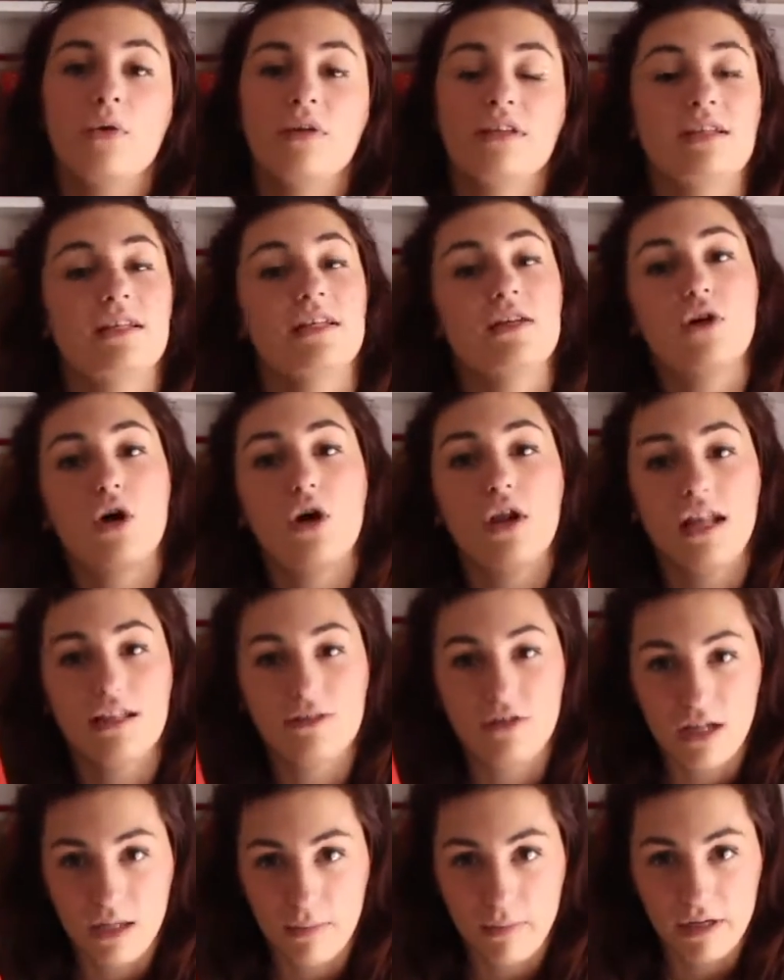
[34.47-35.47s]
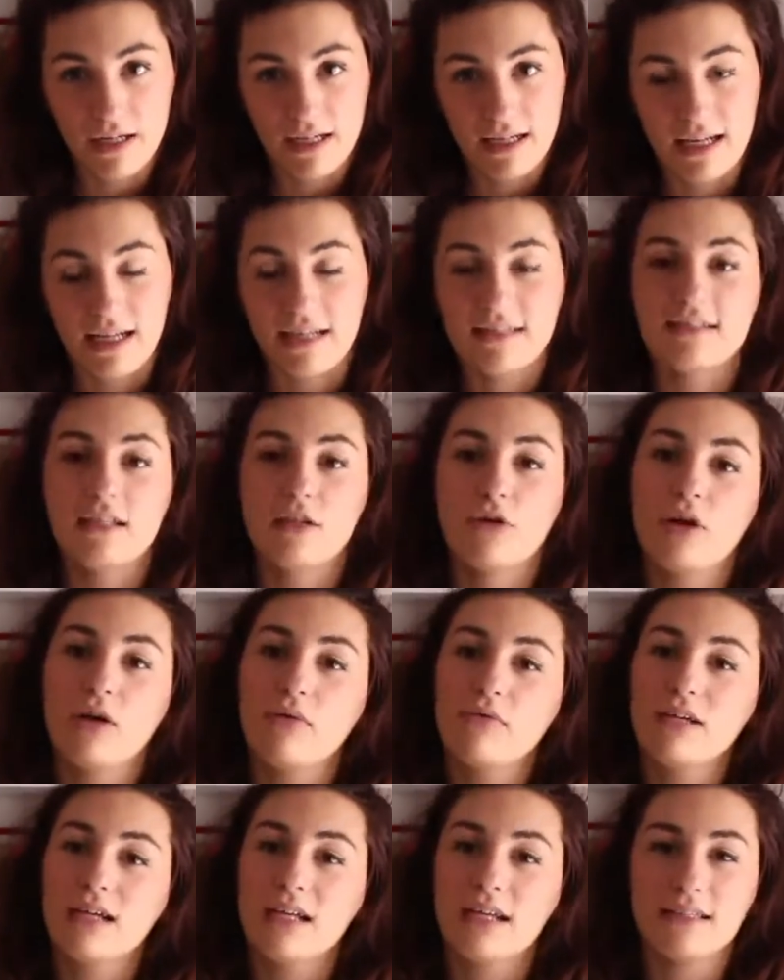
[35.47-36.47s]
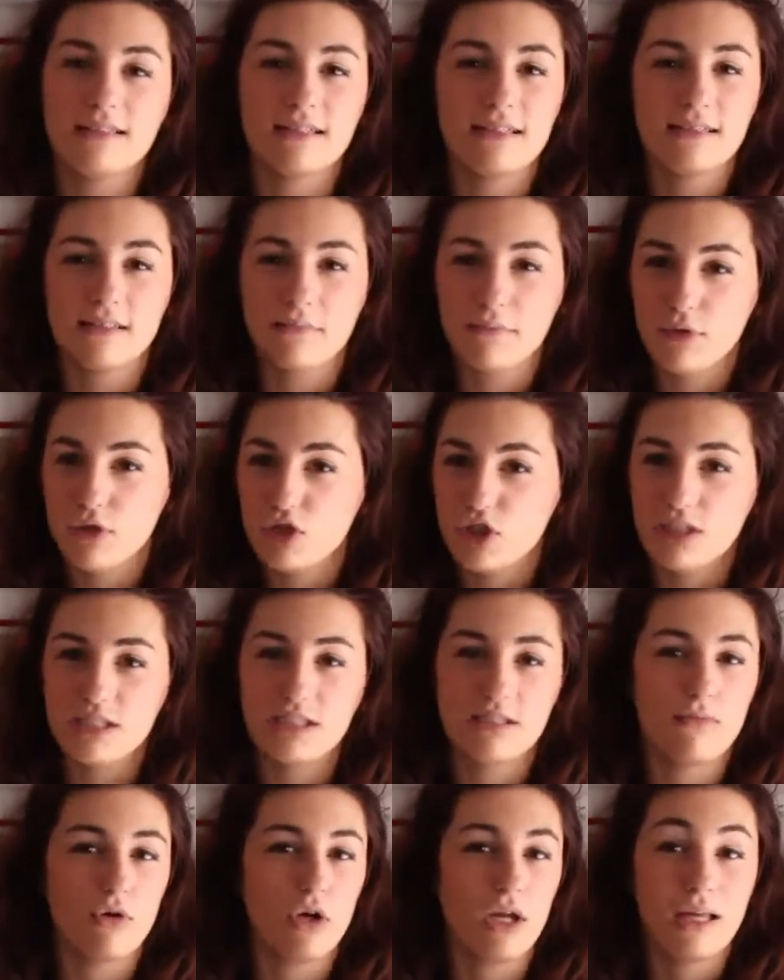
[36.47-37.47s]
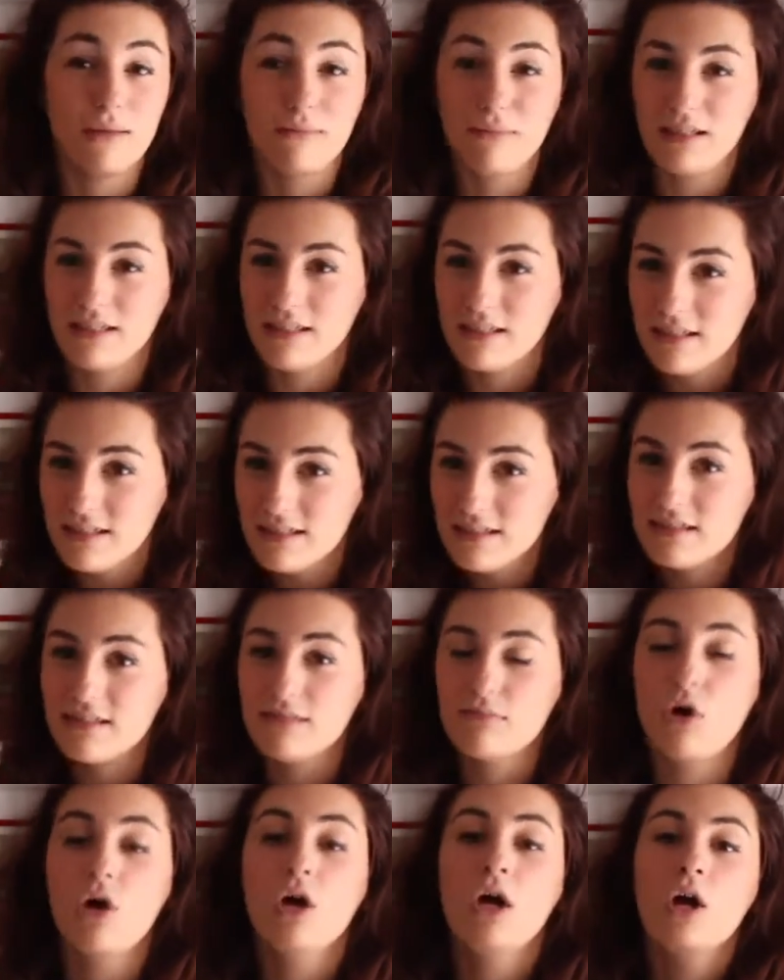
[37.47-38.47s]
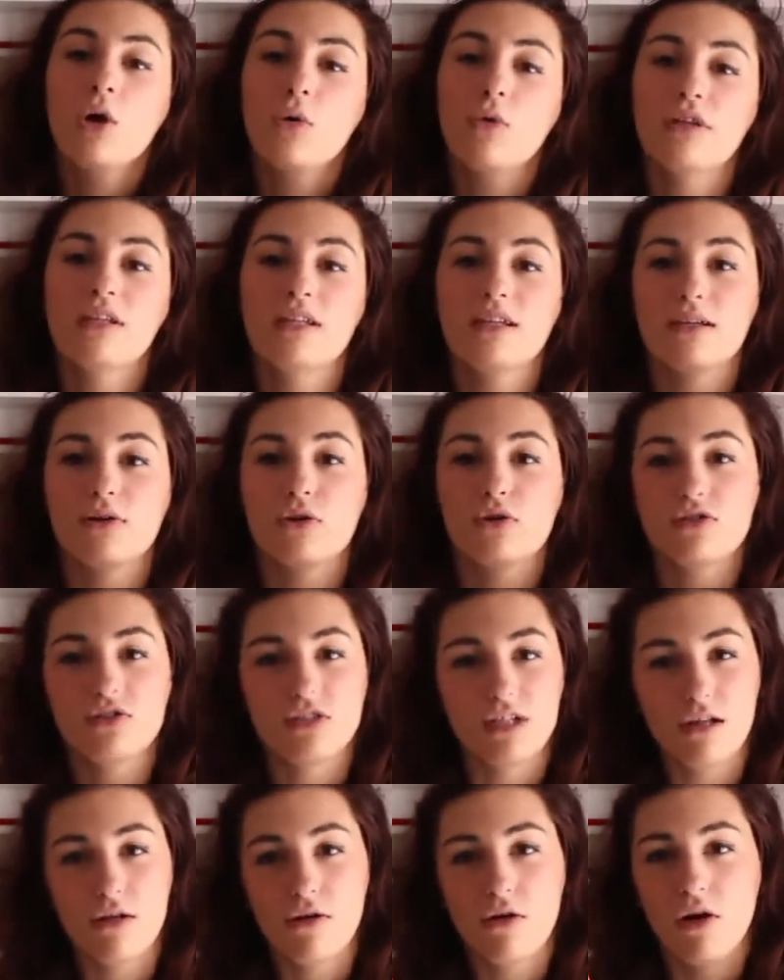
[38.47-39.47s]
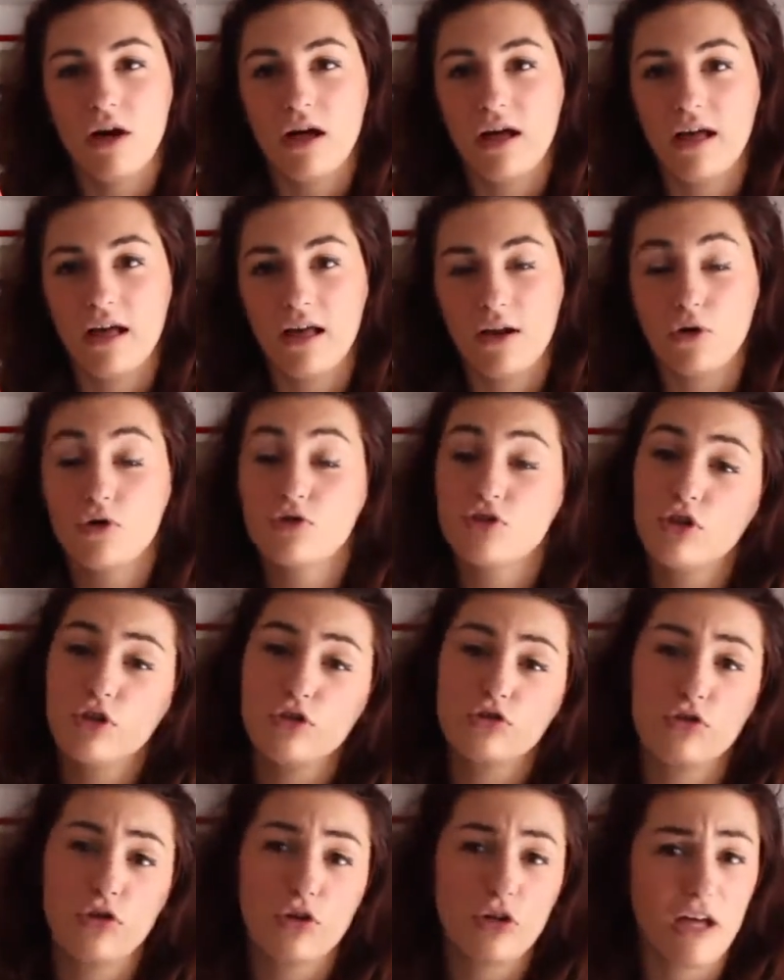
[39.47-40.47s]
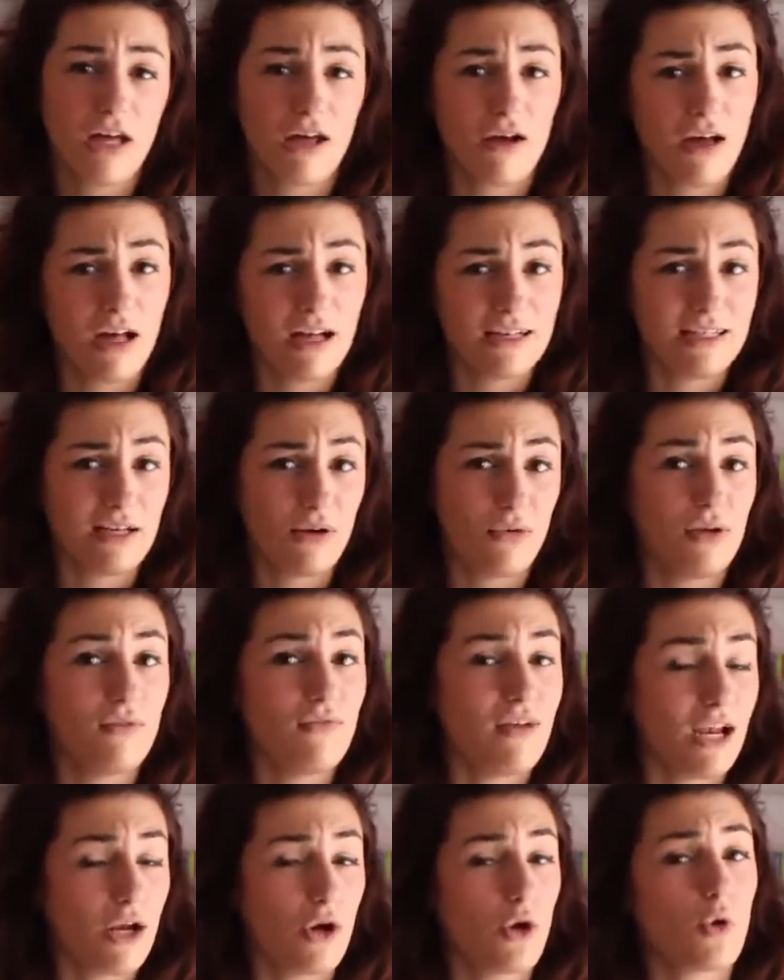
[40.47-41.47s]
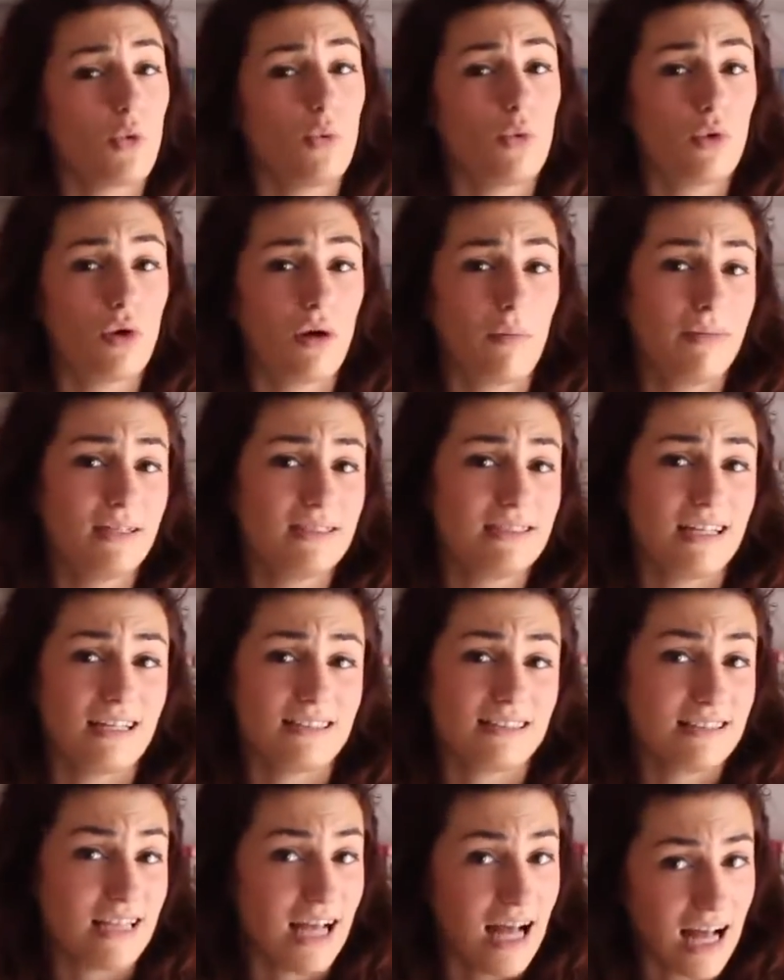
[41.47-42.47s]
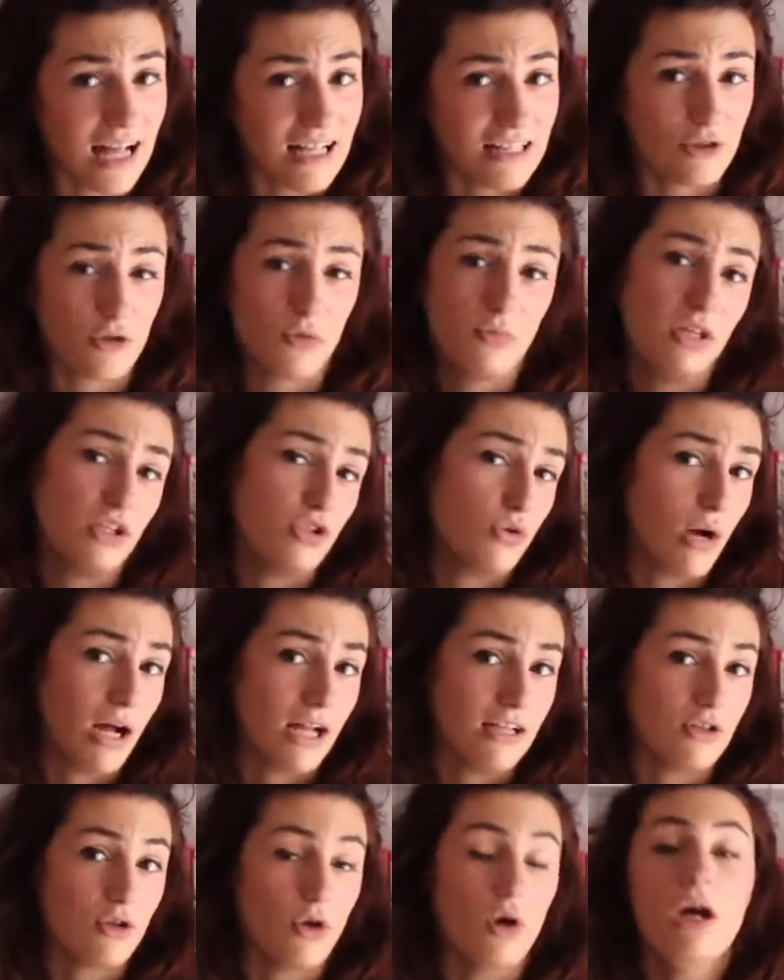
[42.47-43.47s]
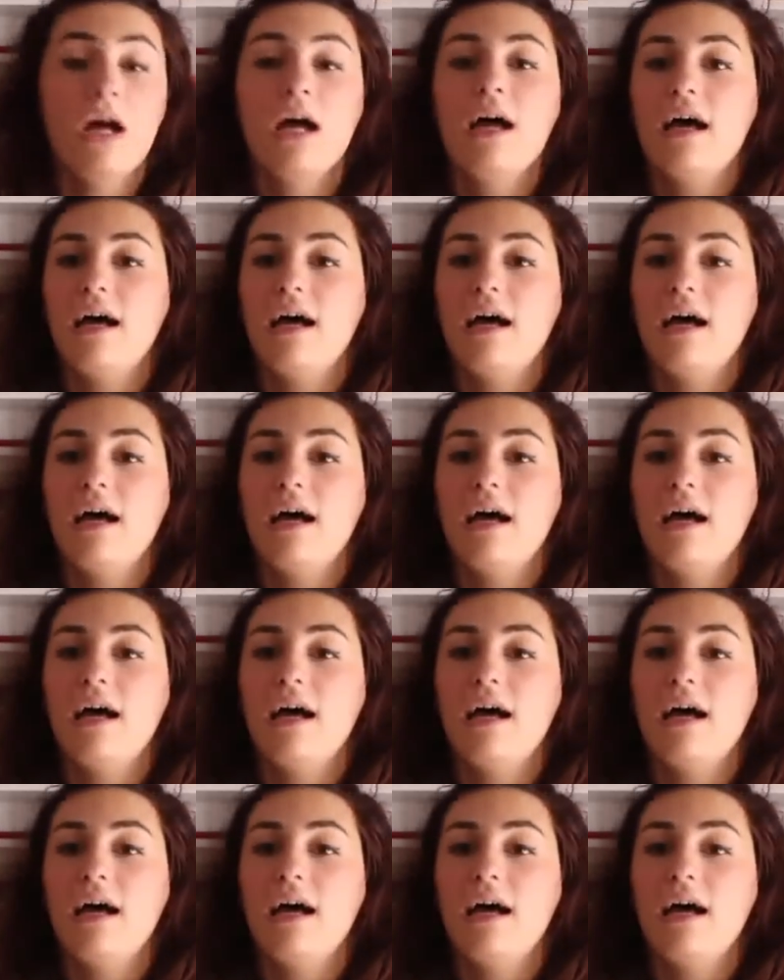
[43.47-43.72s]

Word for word: Quindi io ho letto il libro in inglese, non è un inglese semplicissimo e immediatissimo, quindi consiglio, eh, lo consiglio solo a chi ha un livello comunque abbastanza alto, medio alto.